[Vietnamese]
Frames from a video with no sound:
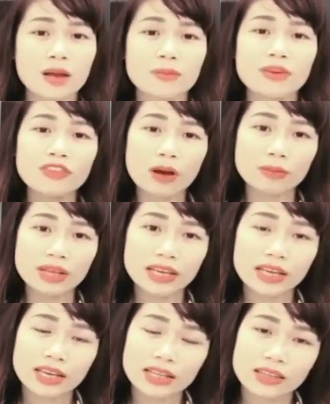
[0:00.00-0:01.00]
mỹ phẩm đi
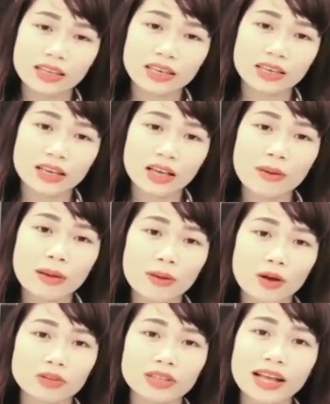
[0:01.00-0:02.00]
thì các bạn bảo